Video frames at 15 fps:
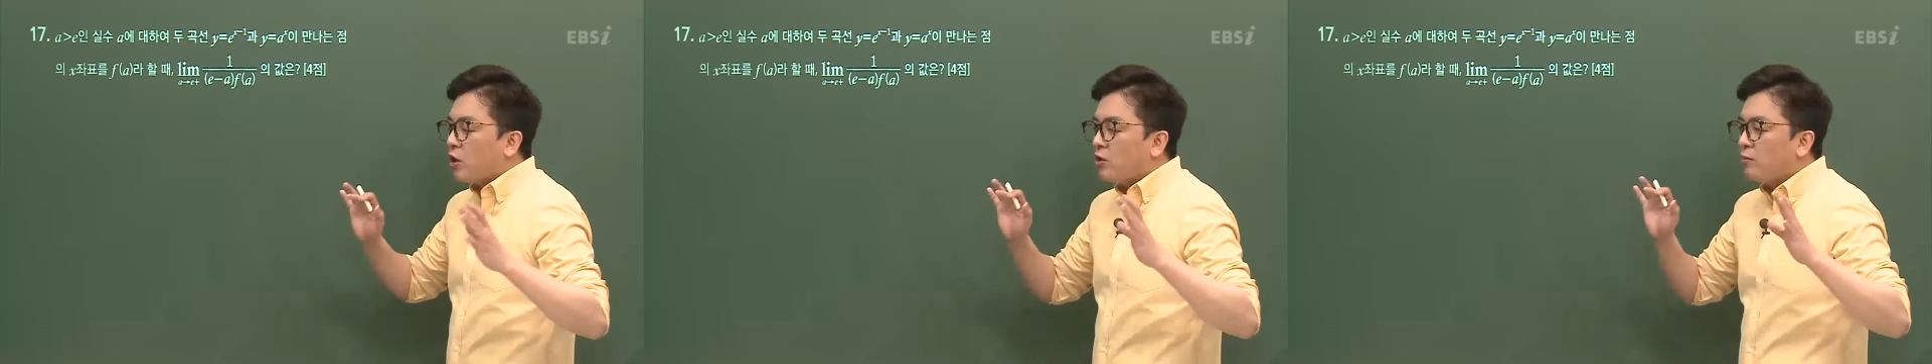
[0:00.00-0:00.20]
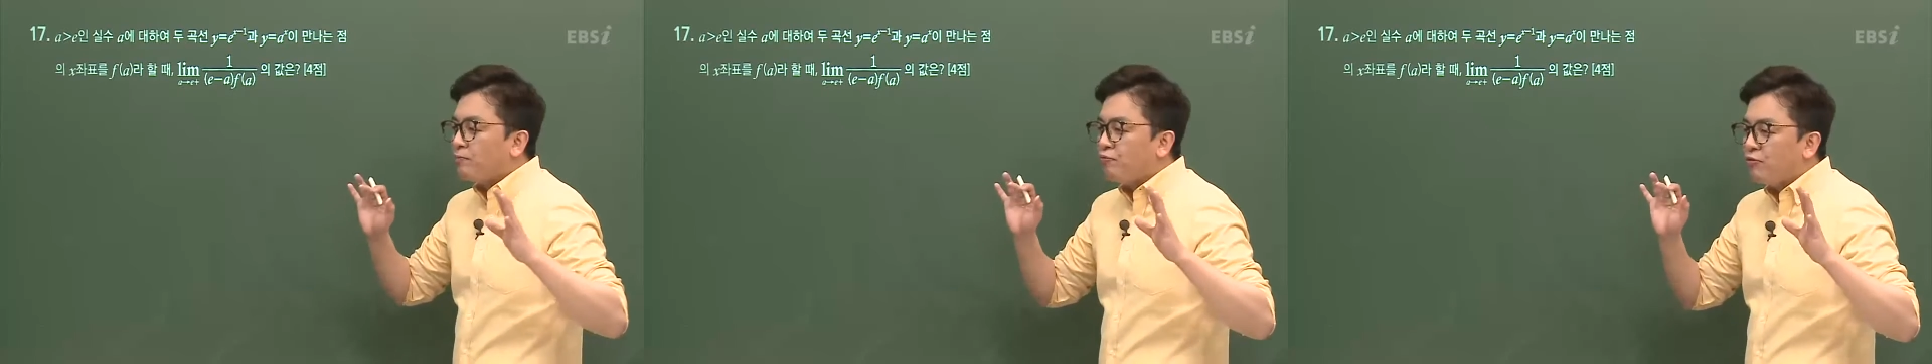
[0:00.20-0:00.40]

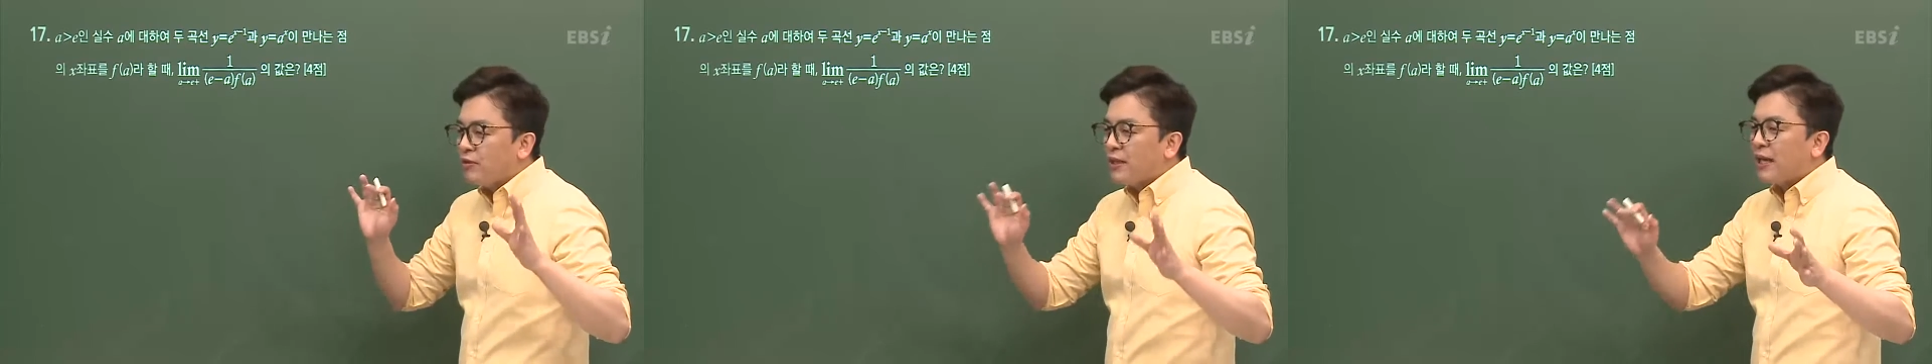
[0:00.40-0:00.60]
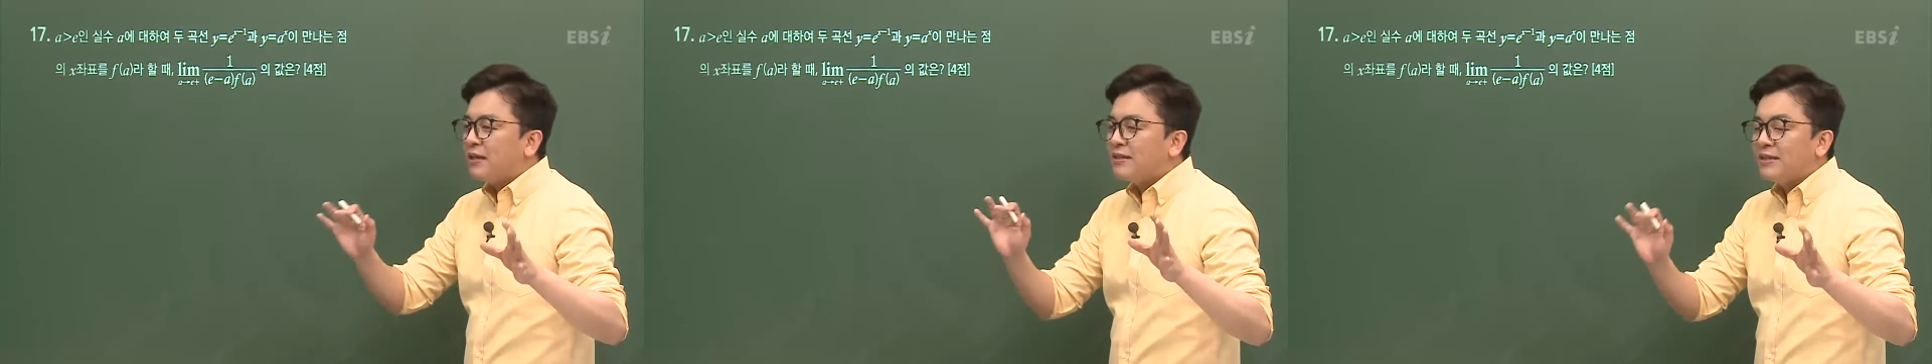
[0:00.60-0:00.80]
직전 풀
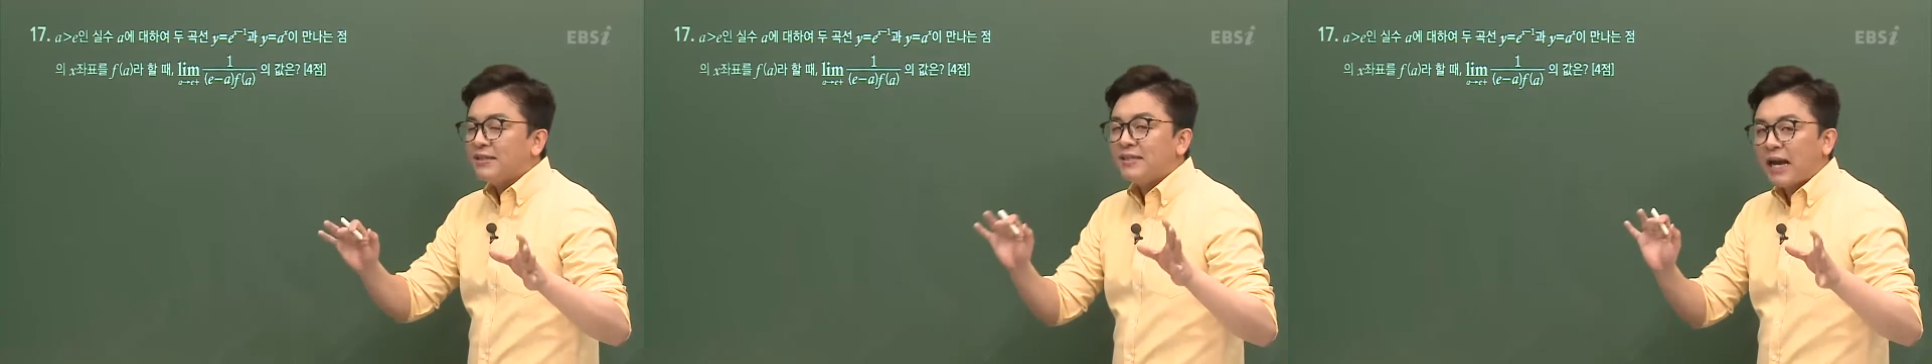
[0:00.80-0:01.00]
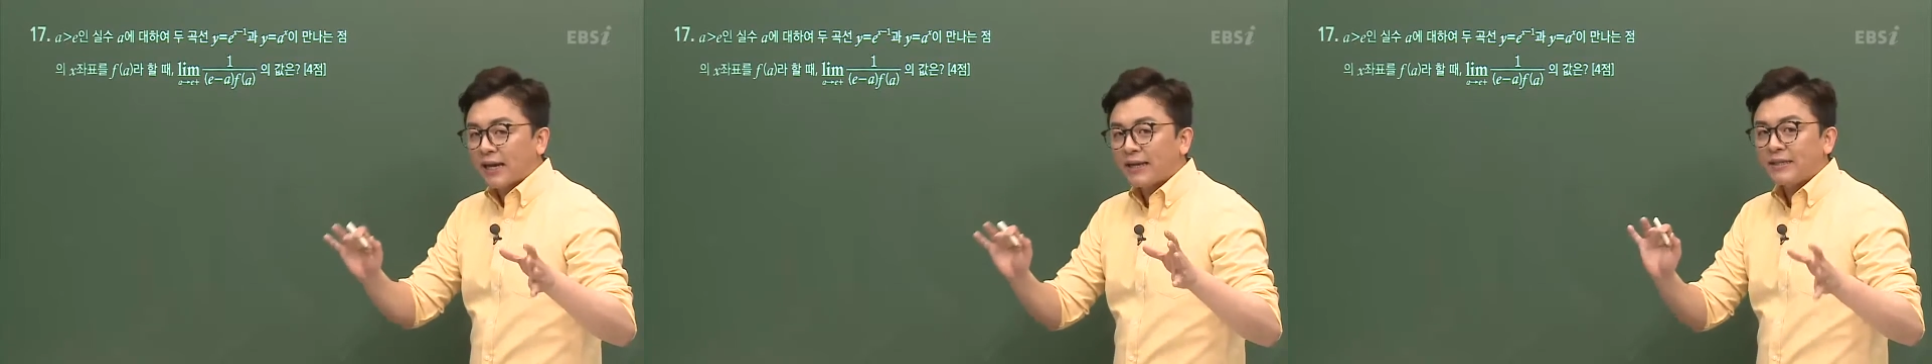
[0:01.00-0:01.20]
때는
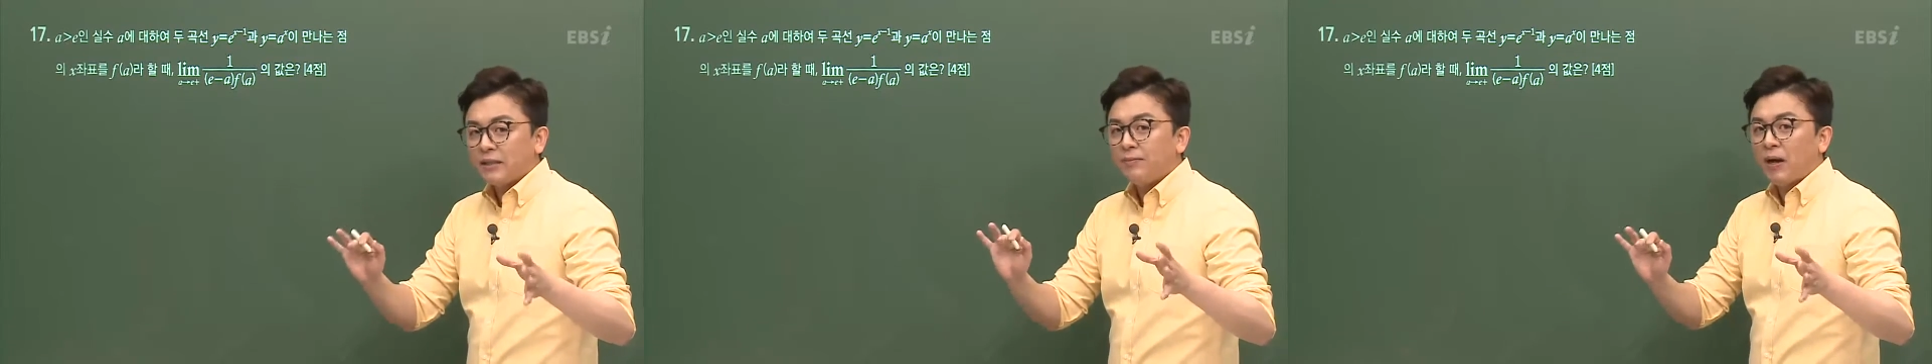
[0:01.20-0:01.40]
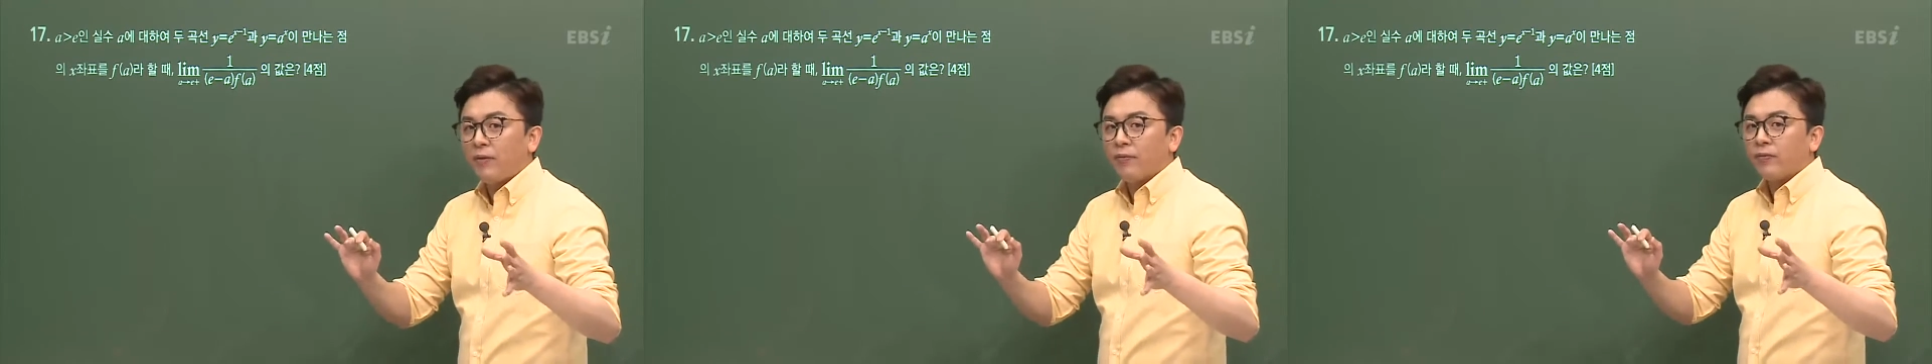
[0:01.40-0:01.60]
쓰진
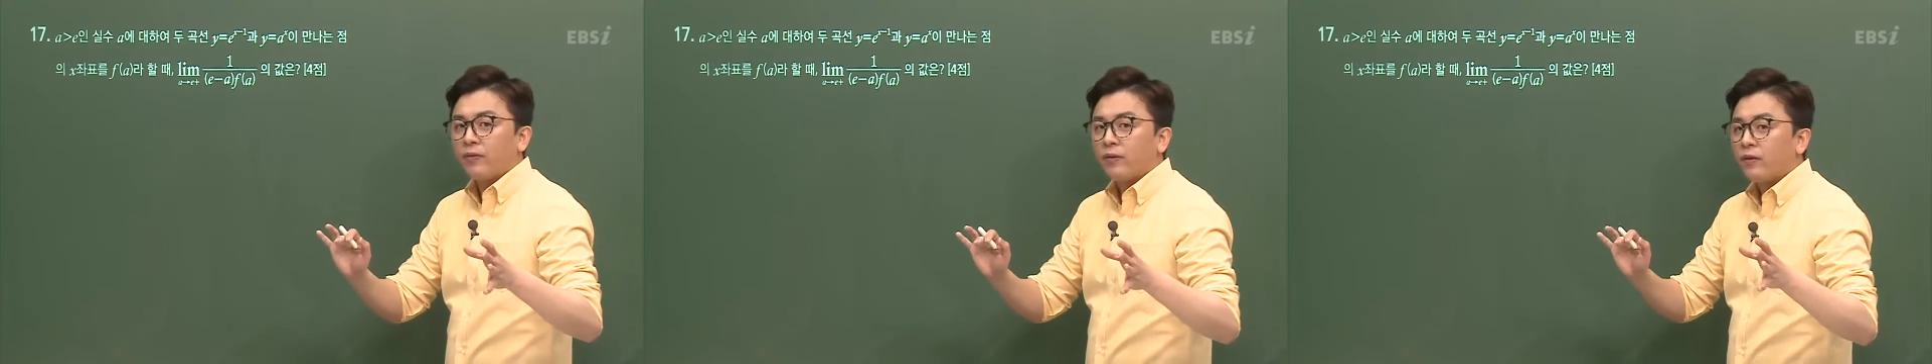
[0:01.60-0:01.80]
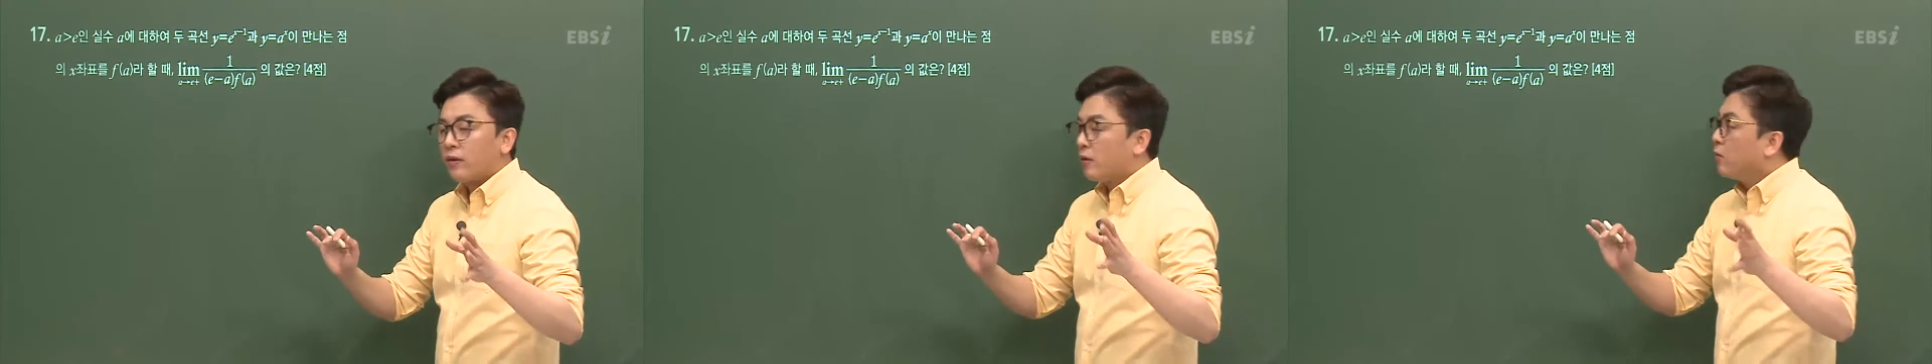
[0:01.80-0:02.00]
않겠지만
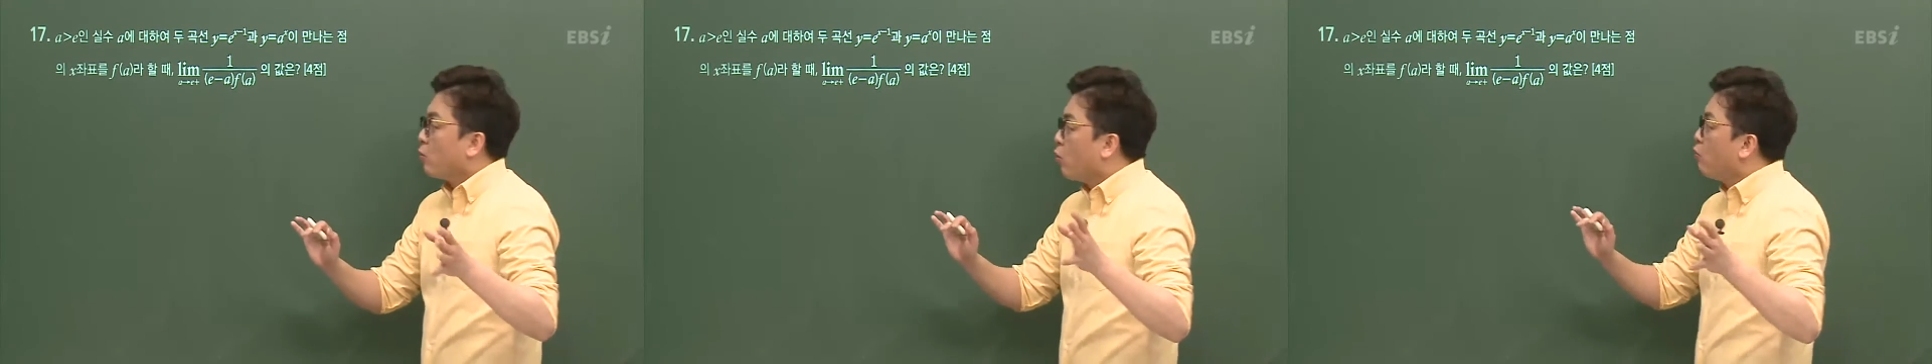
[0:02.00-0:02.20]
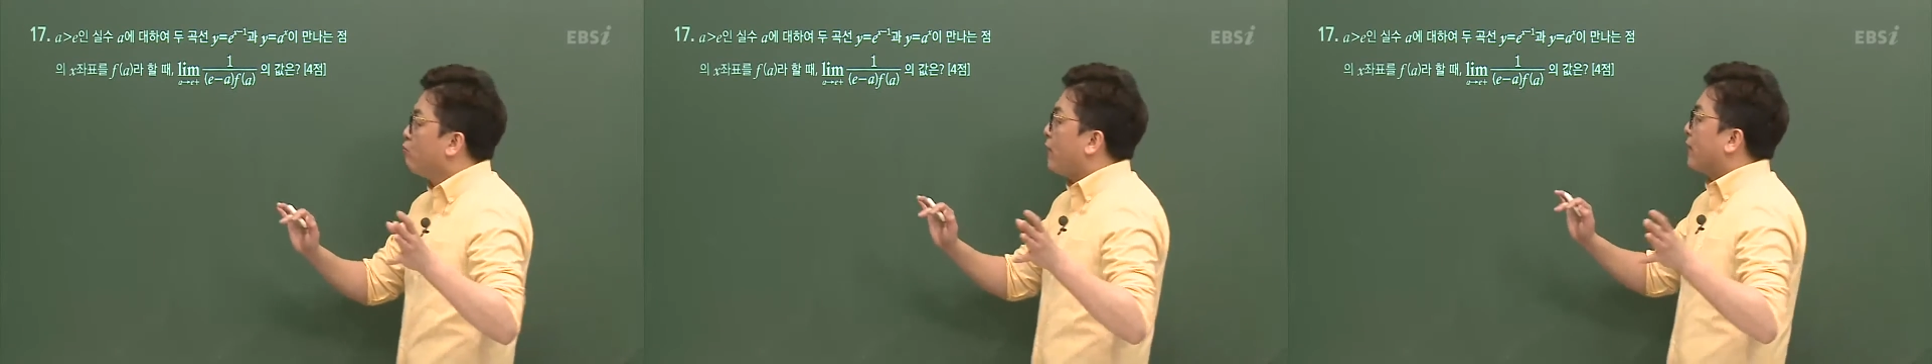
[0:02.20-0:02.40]

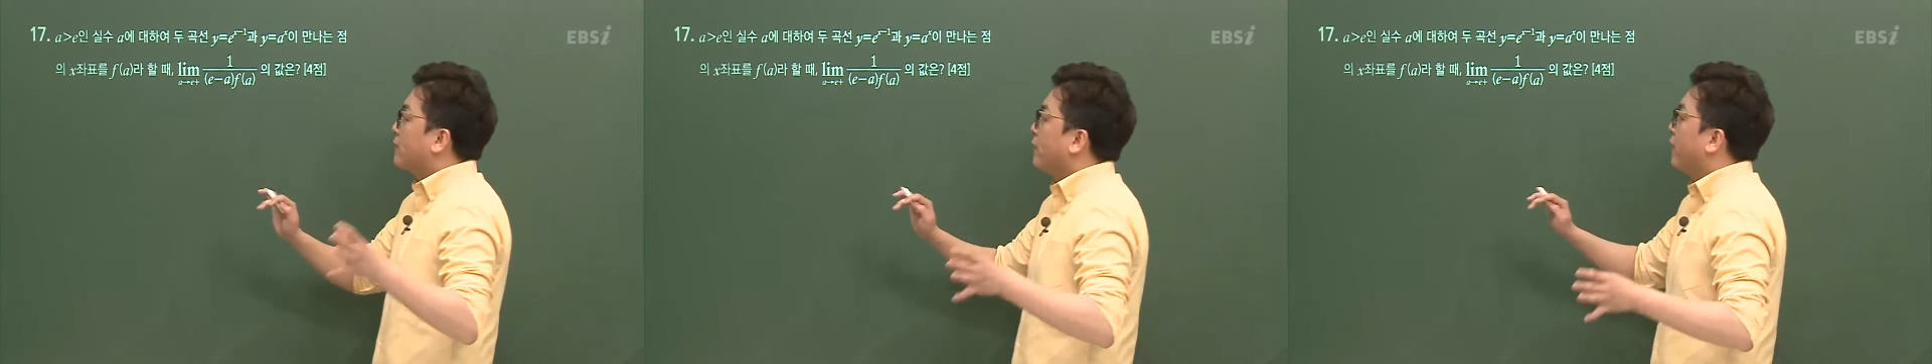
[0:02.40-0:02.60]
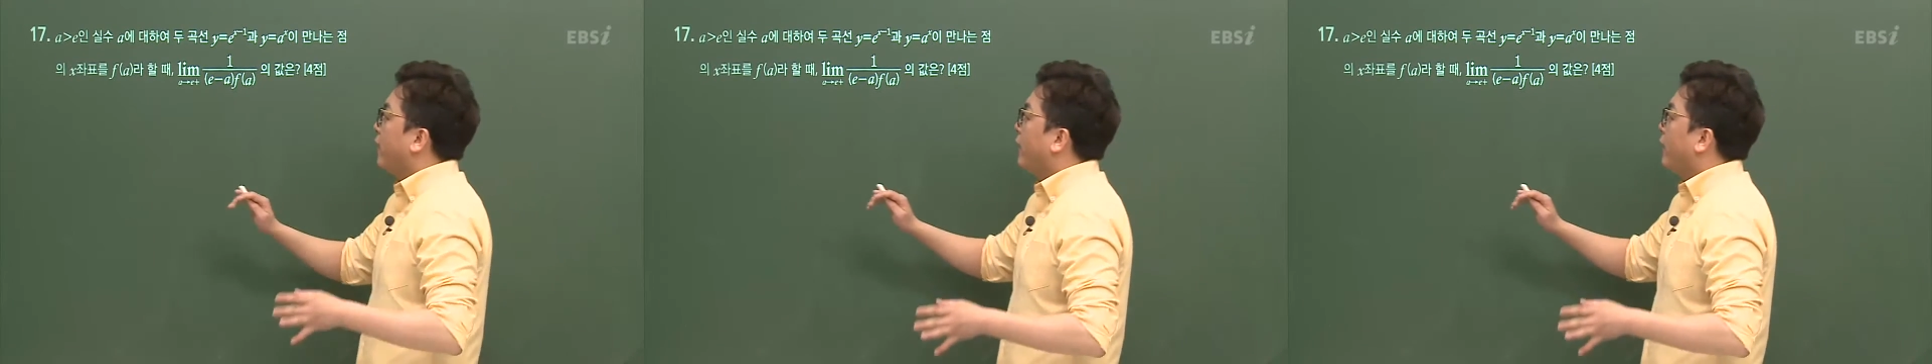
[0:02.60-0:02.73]
공부할